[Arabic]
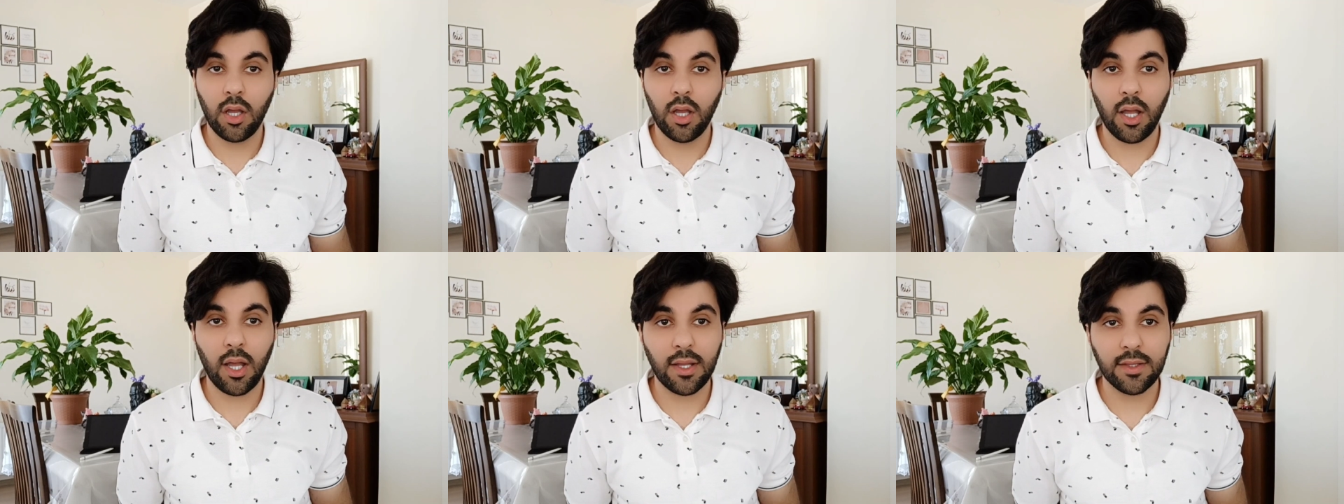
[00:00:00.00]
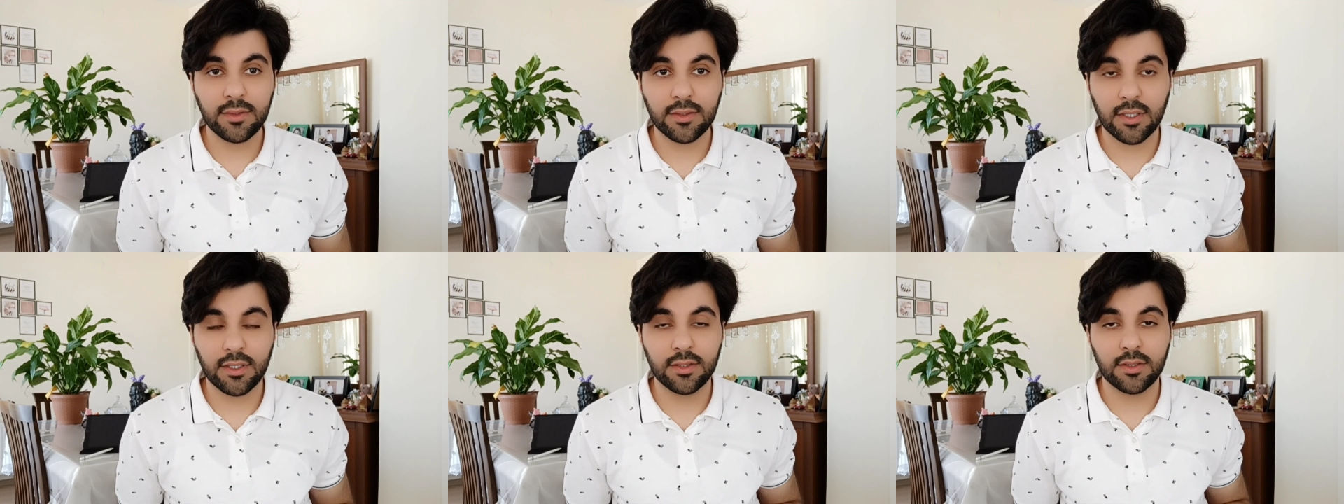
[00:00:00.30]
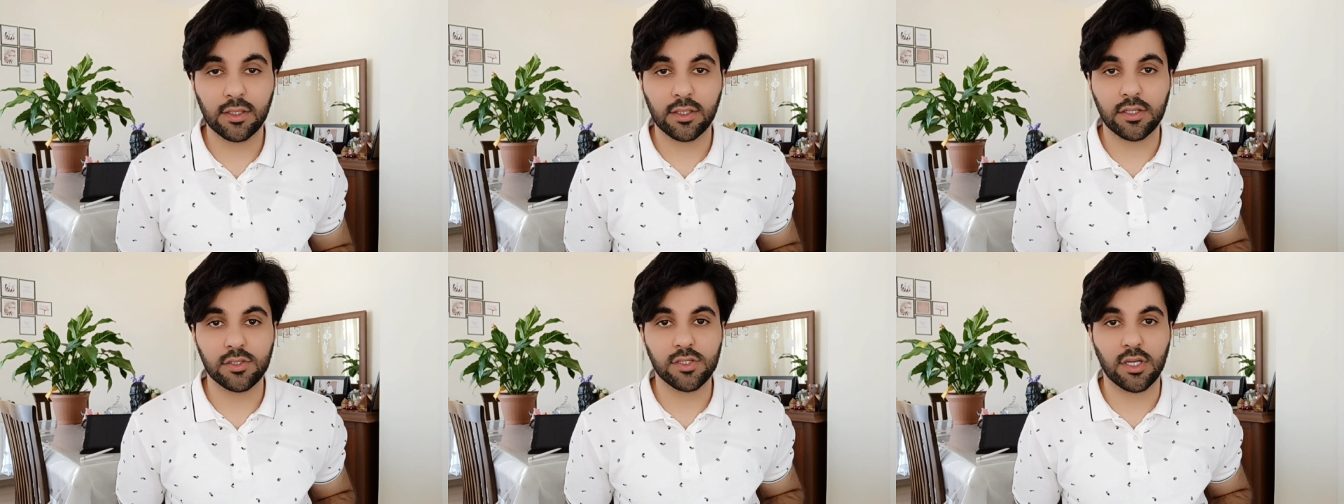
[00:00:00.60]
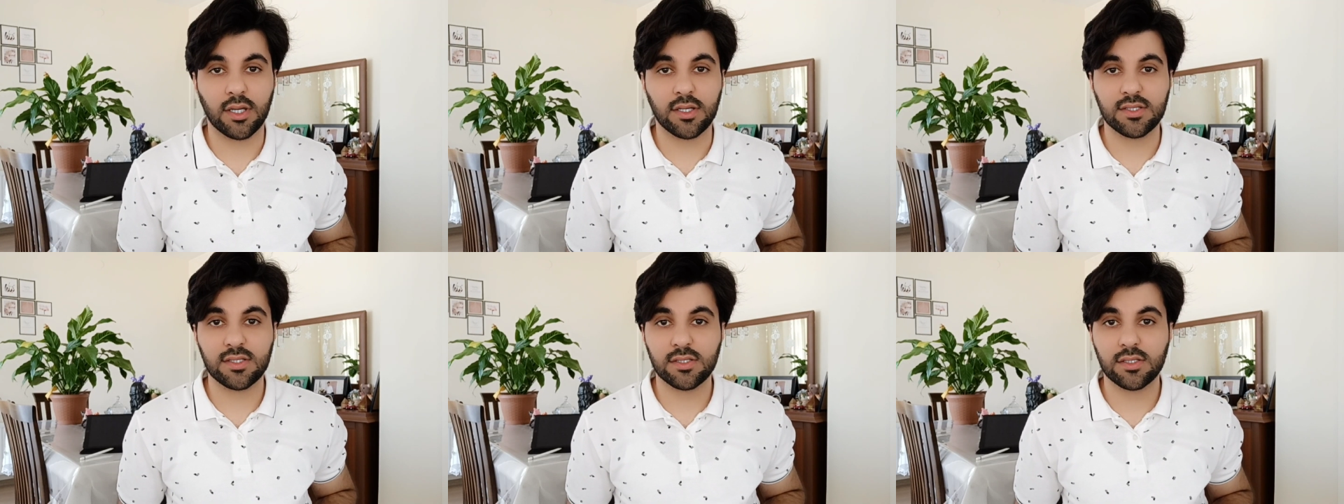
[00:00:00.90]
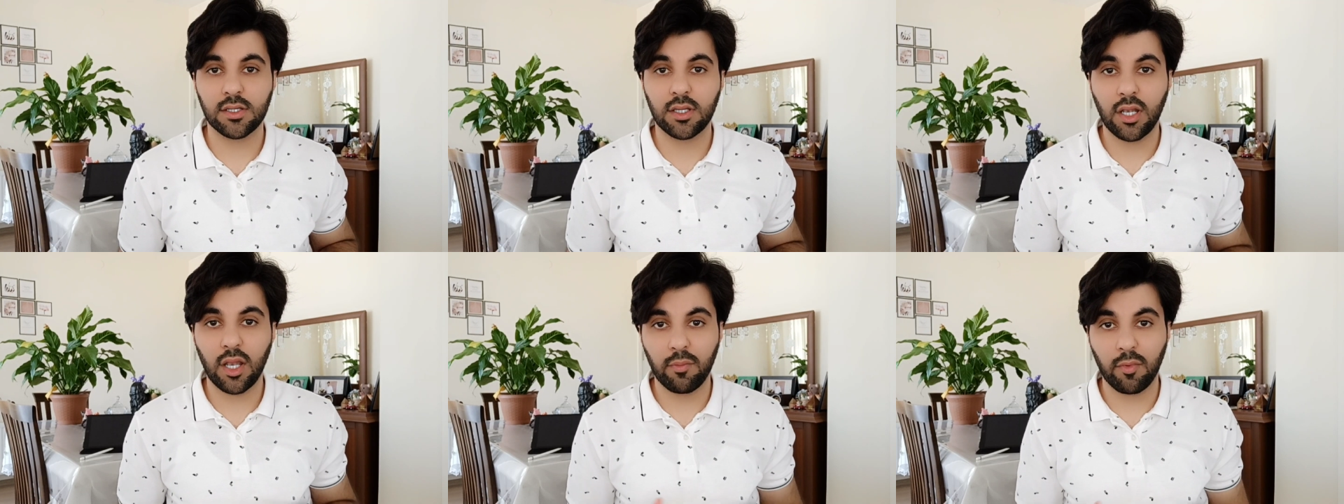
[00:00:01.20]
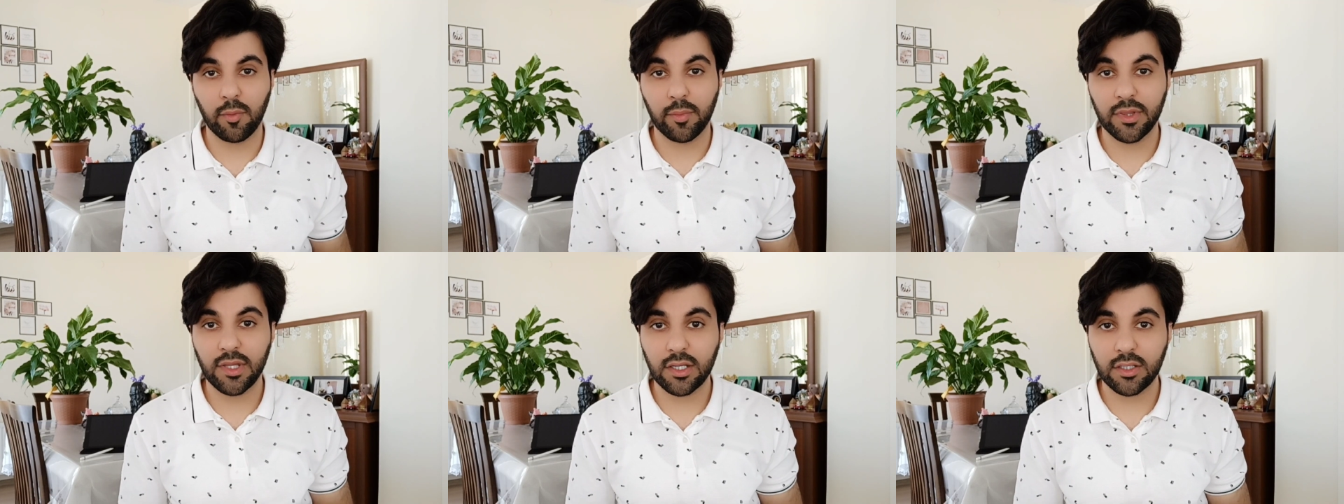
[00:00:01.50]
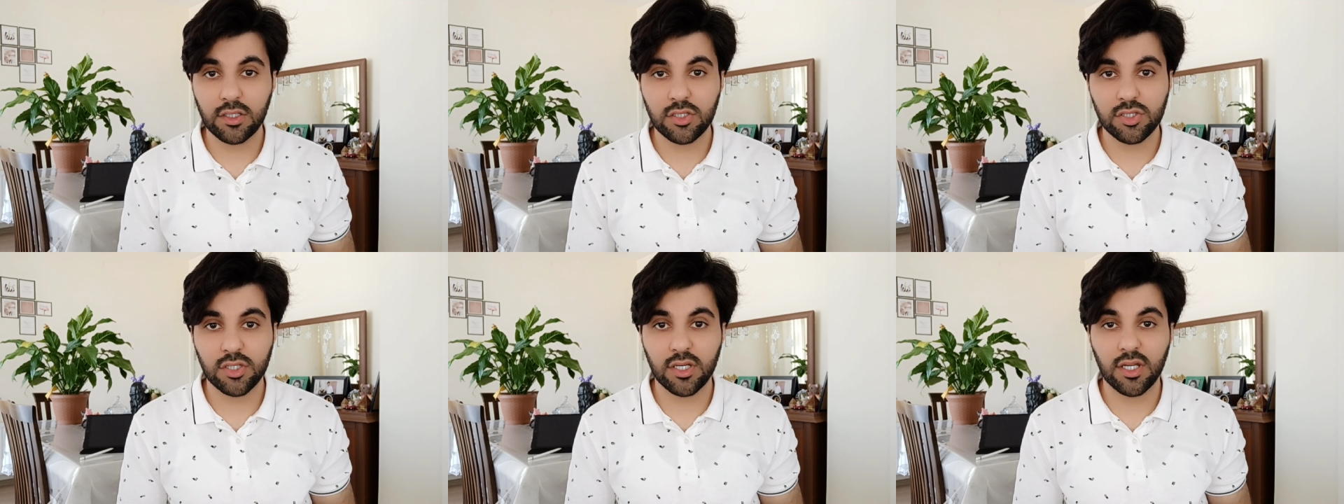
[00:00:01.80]
حتى انت كشخص لما بدك
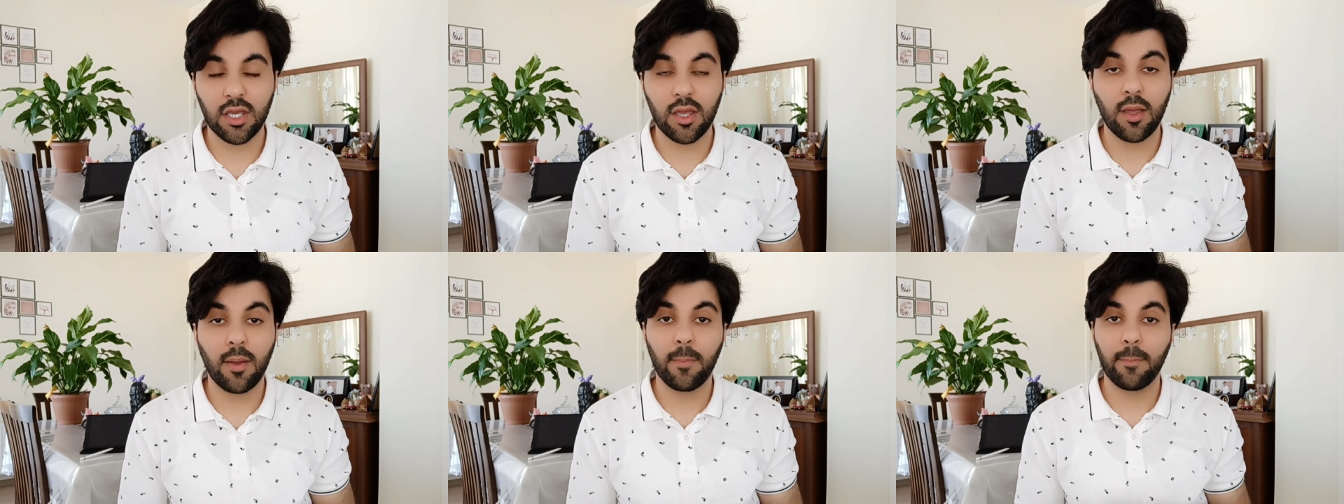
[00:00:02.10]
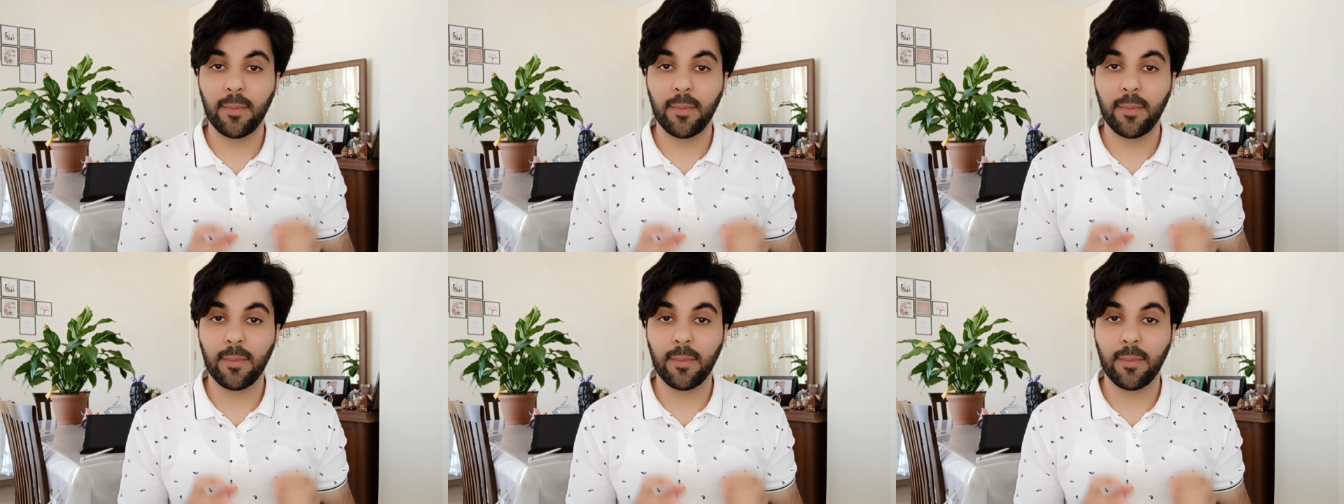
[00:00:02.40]
تشتري